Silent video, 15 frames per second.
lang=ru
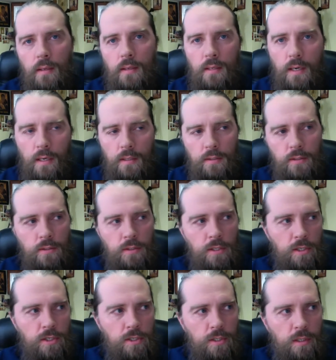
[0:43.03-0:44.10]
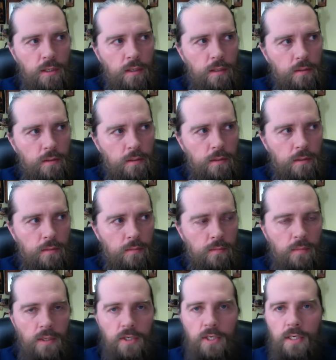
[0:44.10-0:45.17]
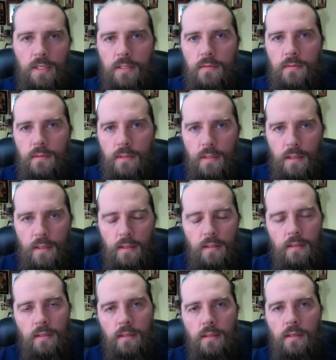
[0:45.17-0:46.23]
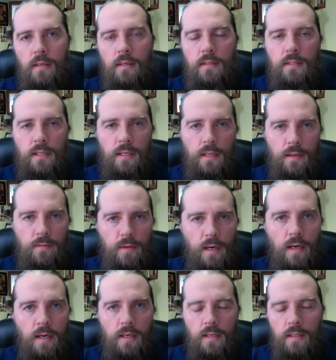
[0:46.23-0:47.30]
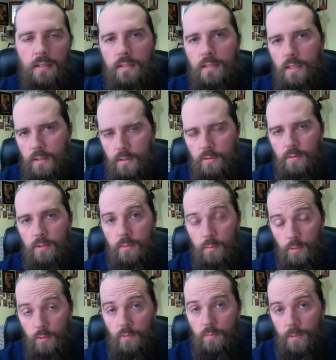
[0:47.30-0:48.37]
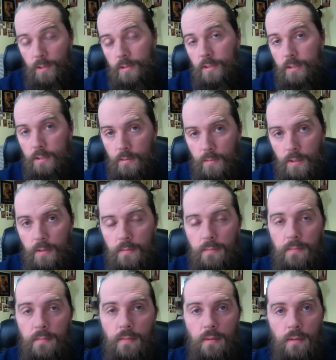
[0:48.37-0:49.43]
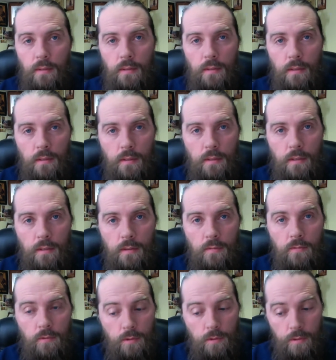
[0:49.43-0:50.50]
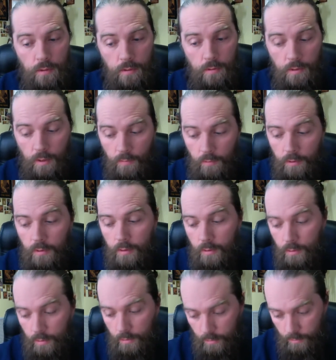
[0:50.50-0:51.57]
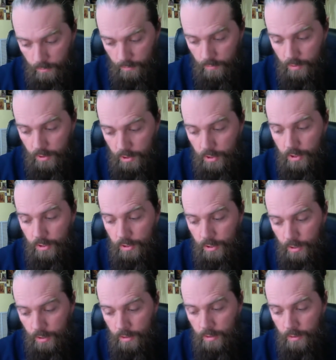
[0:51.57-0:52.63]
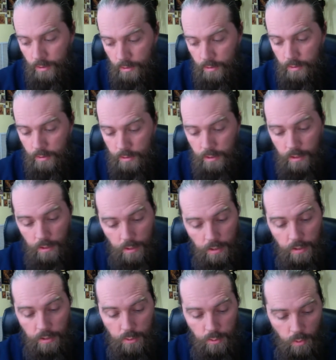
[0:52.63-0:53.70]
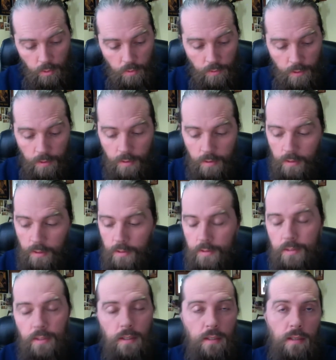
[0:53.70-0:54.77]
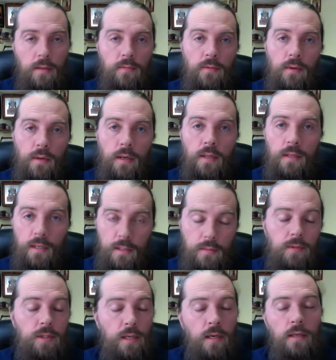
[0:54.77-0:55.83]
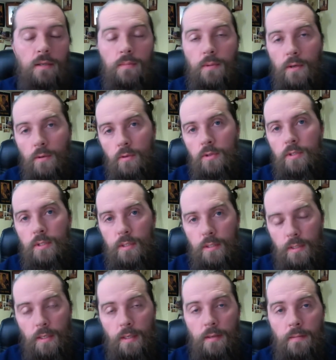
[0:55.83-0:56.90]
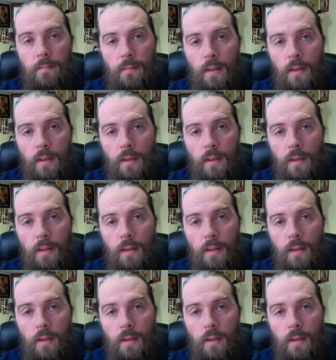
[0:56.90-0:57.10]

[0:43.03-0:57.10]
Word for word: как нечто э, божественное, и церковь как организацию земную вполне себе. Вот. Так вот, э, мистическое тело Христова, церковь, она святая непорочна, да.